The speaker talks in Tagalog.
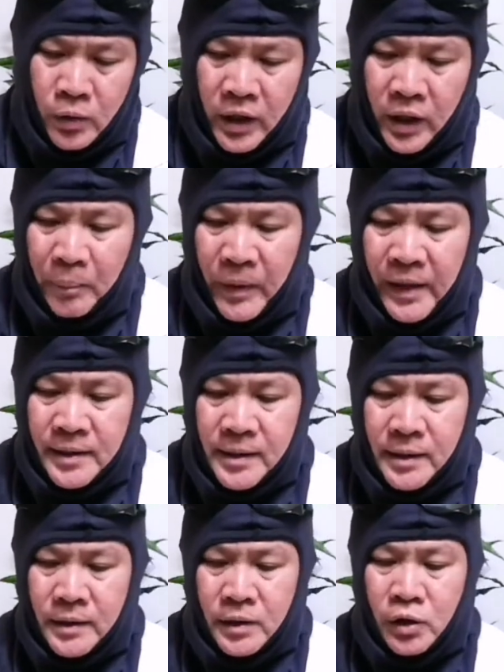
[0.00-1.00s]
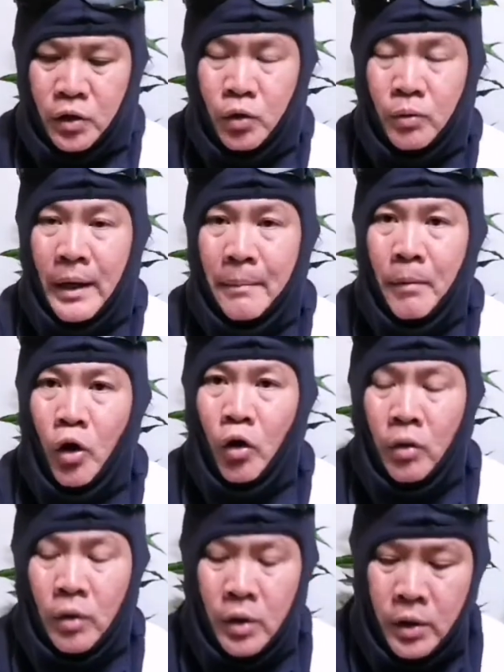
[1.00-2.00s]
yung ipis, yung
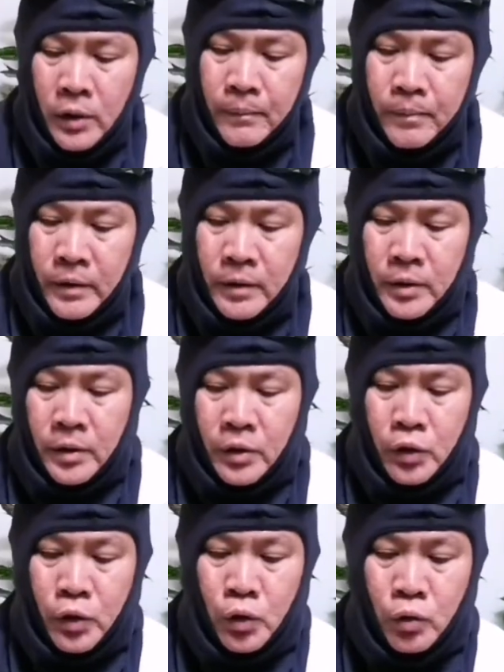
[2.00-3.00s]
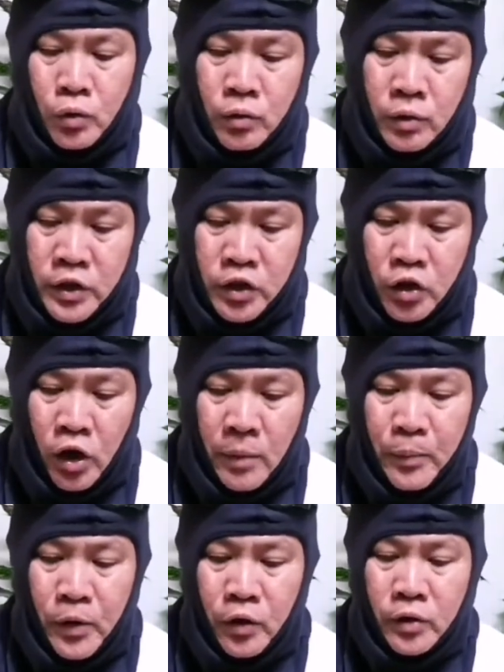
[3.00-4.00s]
lamok, yung
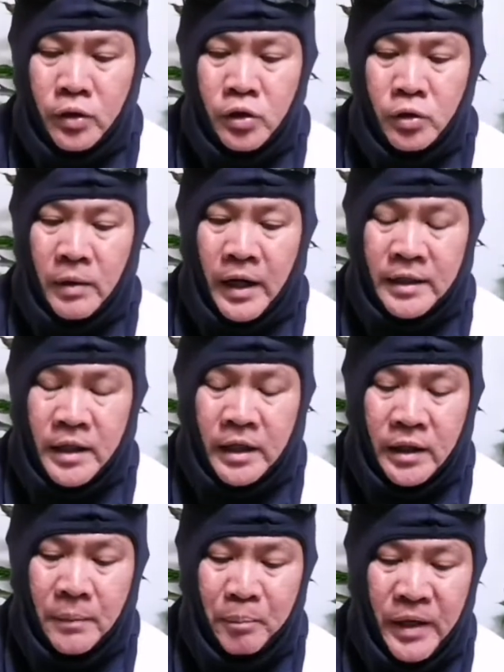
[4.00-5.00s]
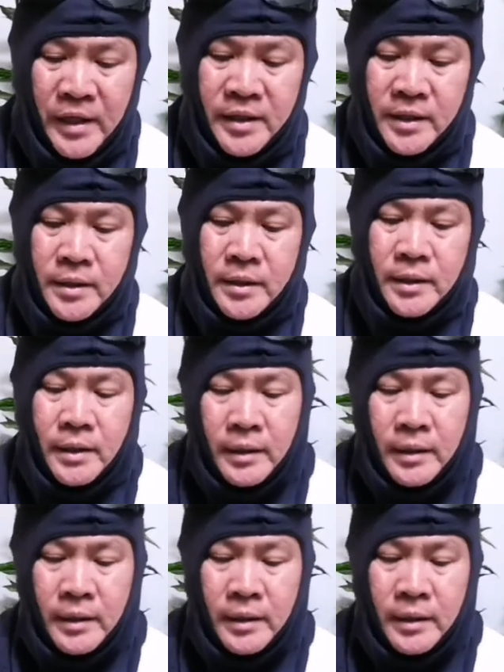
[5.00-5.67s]
scorpion, yung mga centipedes.